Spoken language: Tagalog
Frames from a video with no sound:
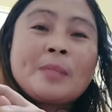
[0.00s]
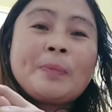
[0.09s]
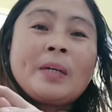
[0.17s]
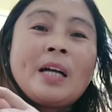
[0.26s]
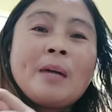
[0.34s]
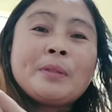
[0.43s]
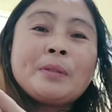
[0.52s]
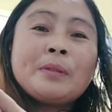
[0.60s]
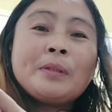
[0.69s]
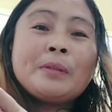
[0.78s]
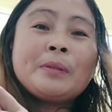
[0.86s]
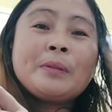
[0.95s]
sa paggamit ko
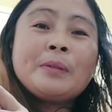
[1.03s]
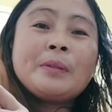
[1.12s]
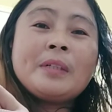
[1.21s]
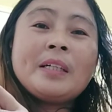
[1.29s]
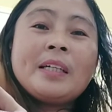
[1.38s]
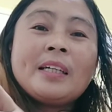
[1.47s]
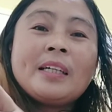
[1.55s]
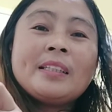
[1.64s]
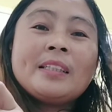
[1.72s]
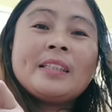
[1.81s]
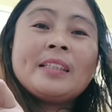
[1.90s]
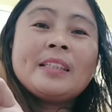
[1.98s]
nito.
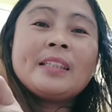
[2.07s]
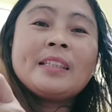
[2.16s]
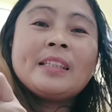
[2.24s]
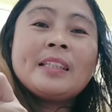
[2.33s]
Wow!